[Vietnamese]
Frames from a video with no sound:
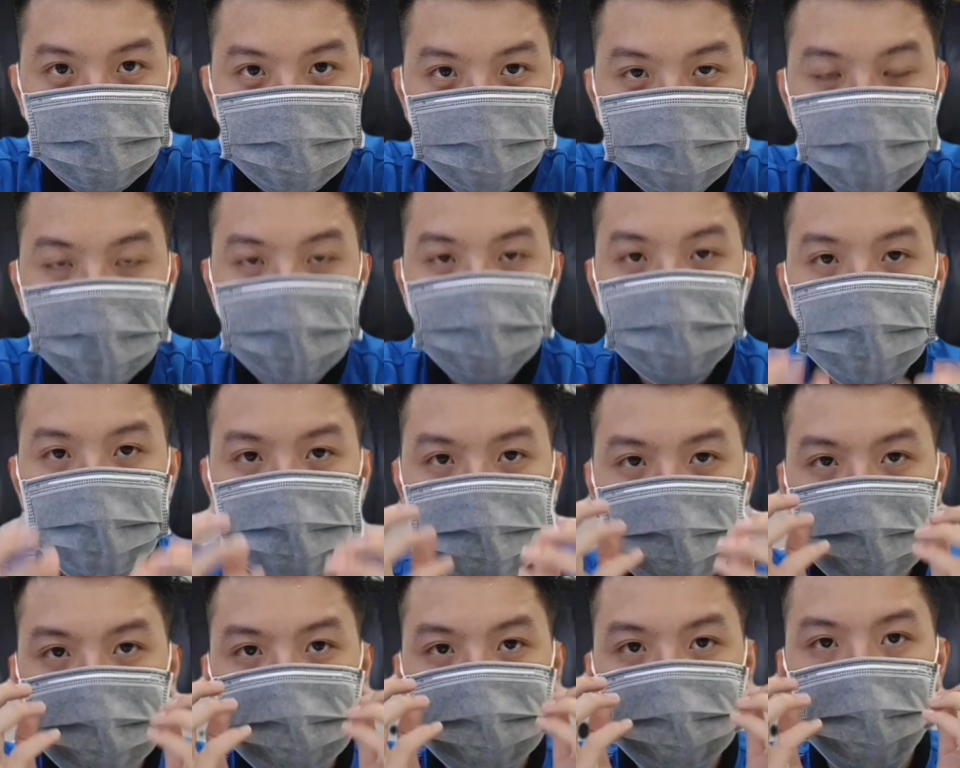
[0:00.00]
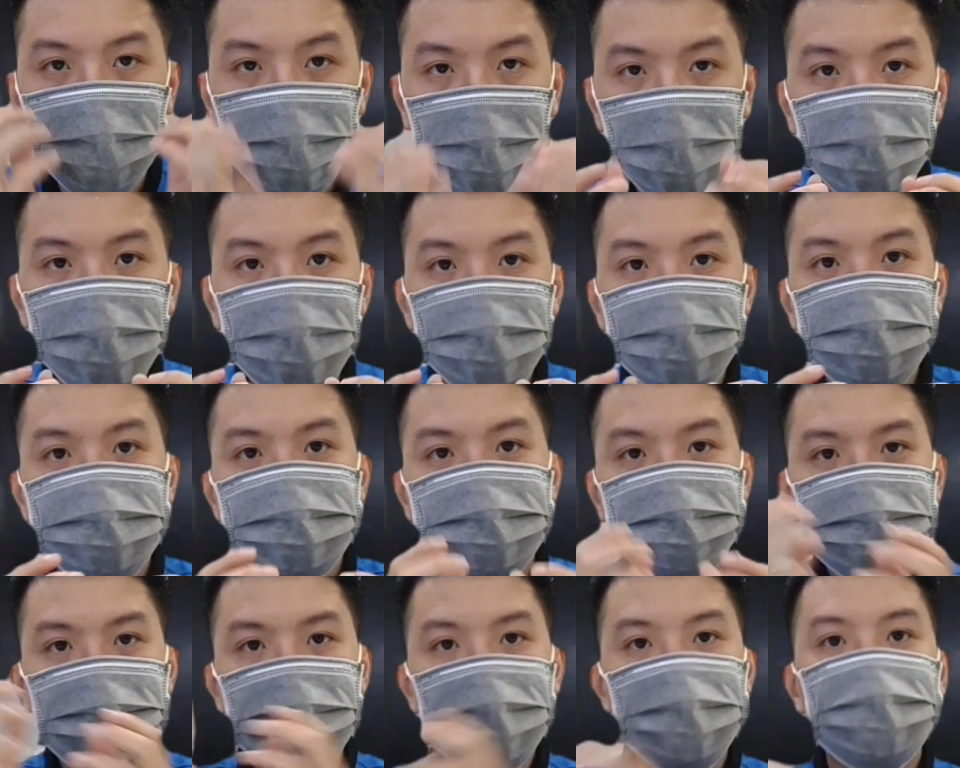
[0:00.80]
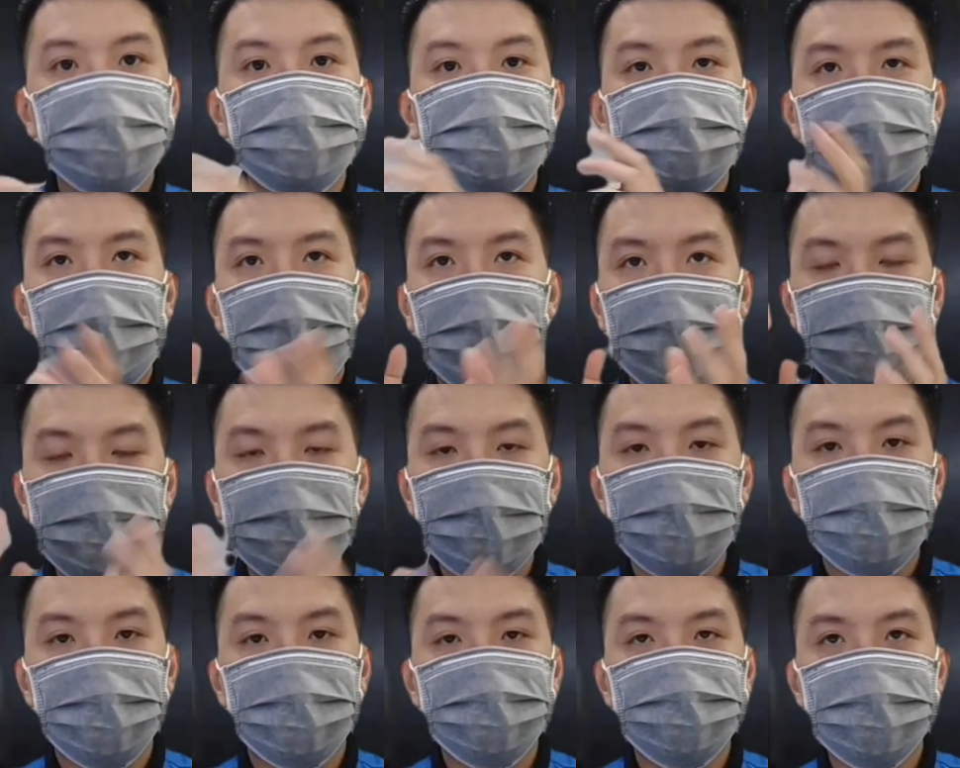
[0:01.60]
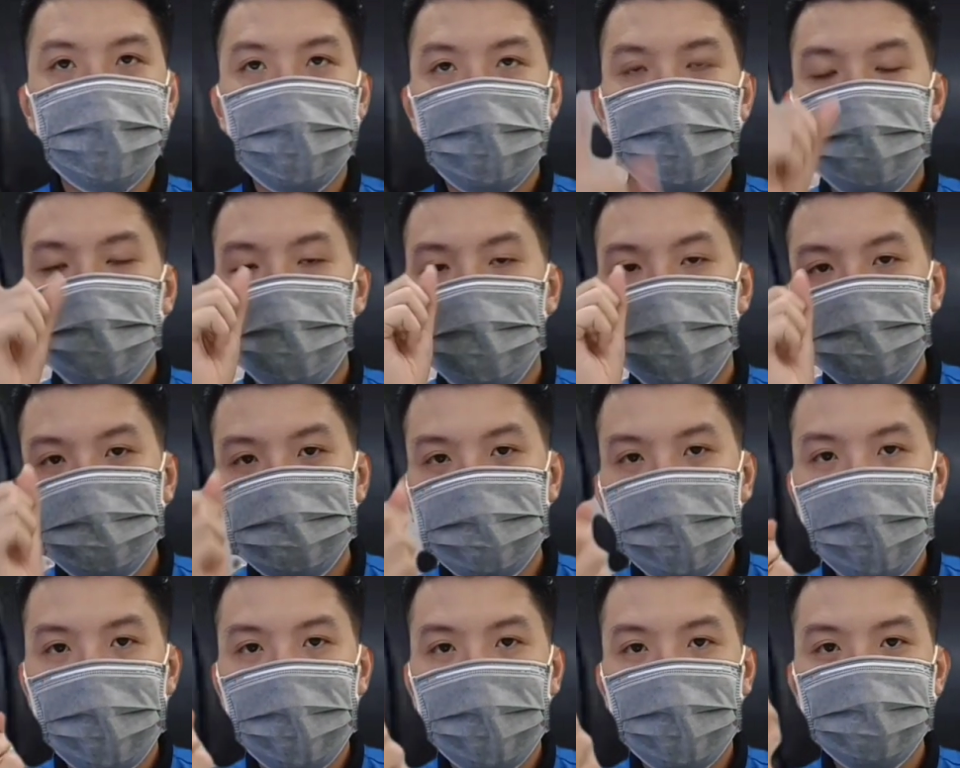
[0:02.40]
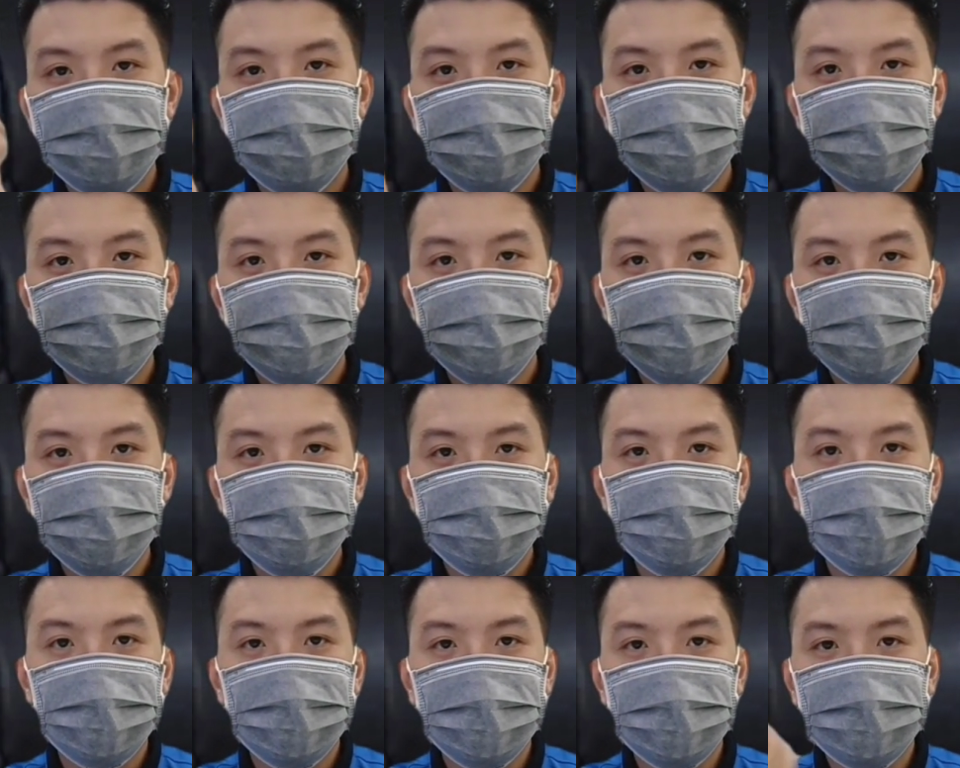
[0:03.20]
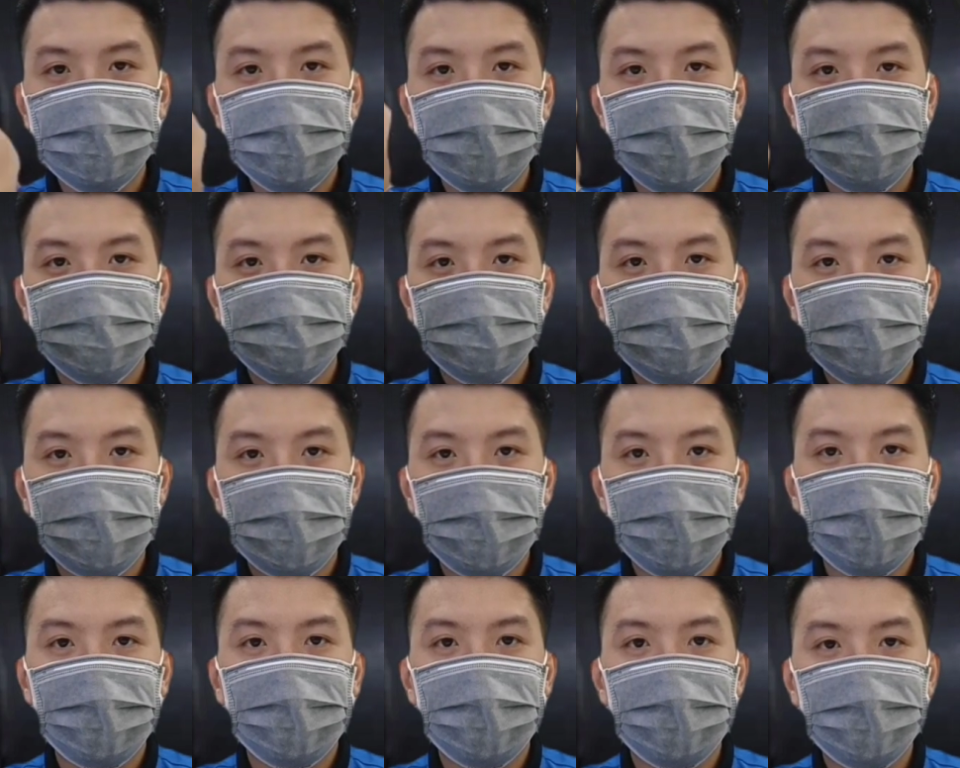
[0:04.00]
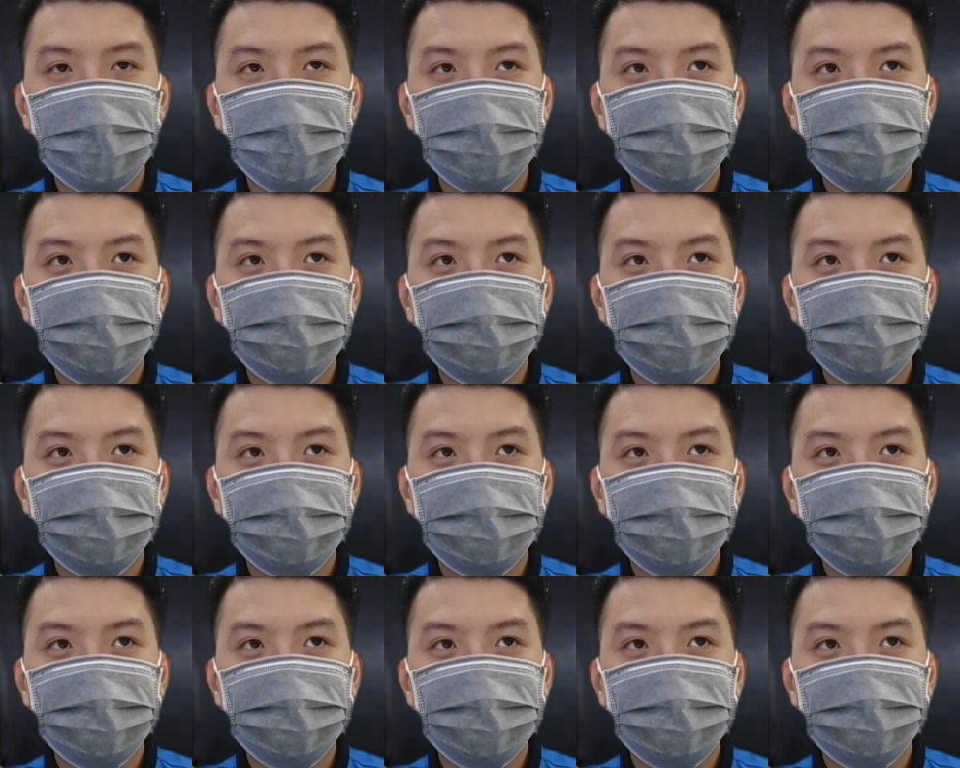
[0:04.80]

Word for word: bên mình sẽ thu tất cả các loại xe Honda, Suzuki, Yamaha,